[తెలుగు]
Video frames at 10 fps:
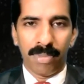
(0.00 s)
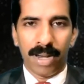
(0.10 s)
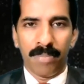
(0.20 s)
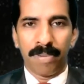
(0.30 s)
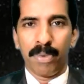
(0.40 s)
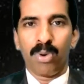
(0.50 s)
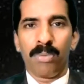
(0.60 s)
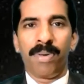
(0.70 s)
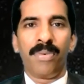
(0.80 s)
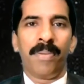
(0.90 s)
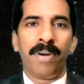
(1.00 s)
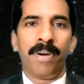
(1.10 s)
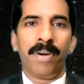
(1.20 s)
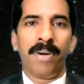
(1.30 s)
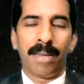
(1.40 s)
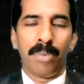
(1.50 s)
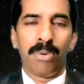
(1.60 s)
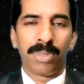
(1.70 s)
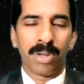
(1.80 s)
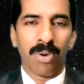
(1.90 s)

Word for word: మనం ప్రభువును మనం వెంబడిస్తున్నాము ముందుకు